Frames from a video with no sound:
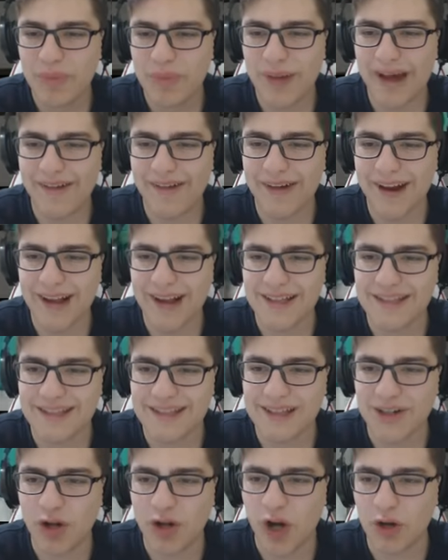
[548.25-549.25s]
Biber var
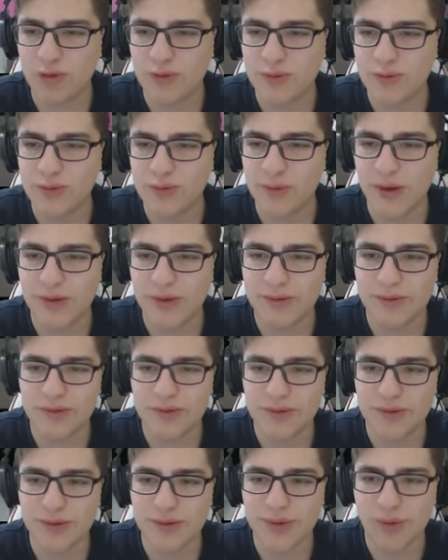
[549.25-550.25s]
arasını. Kaktüs
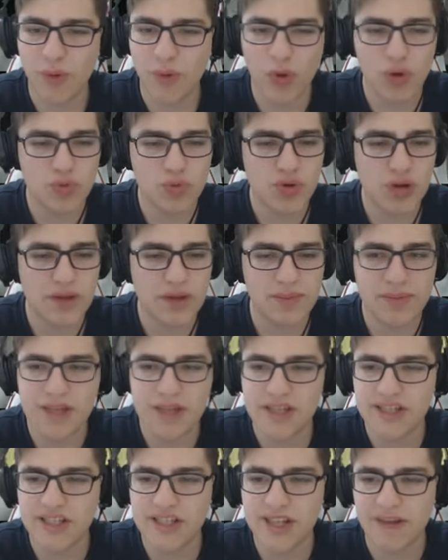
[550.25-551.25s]
maktüs yüzü. Oğlum çok
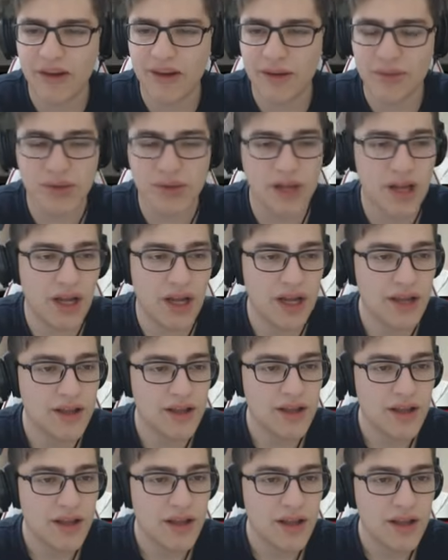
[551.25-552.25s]
ipne işi de var burada
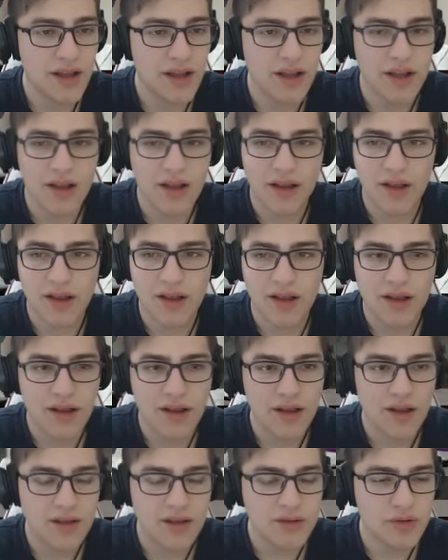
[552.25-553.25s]
ya.
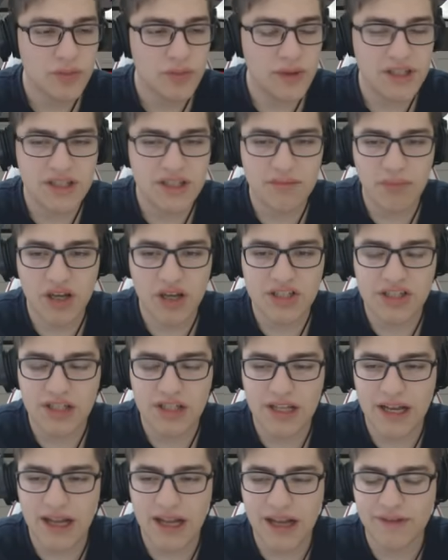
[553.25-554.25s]
Dur bakayım
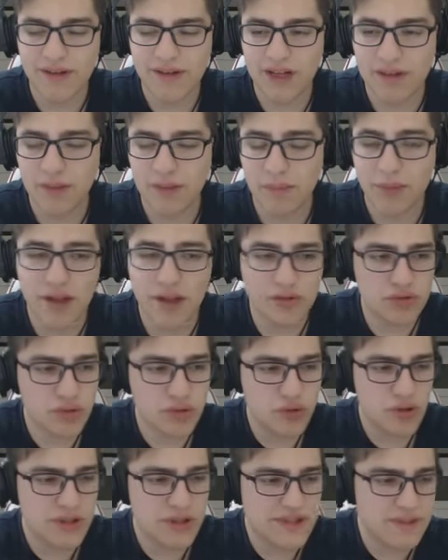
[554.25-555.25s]
başka neler var?
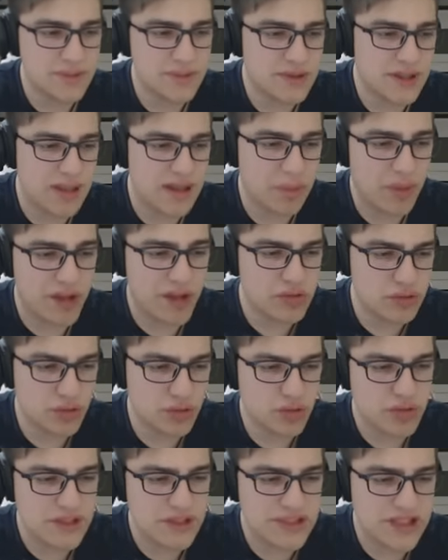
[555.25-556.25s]
Pantolon kısmında.
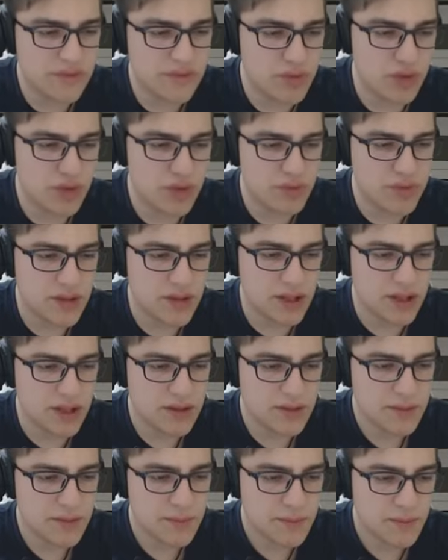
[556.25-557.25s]
Pantolon istemiyorum
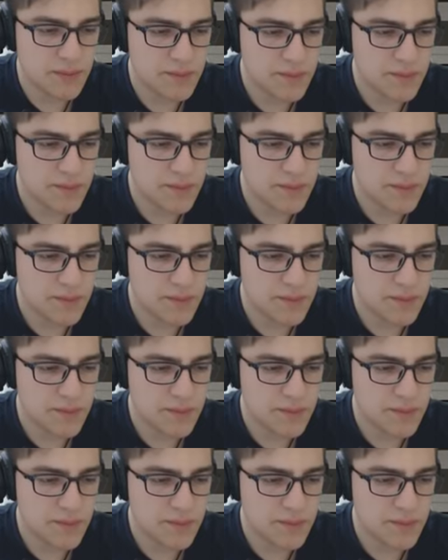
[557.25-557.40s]
da.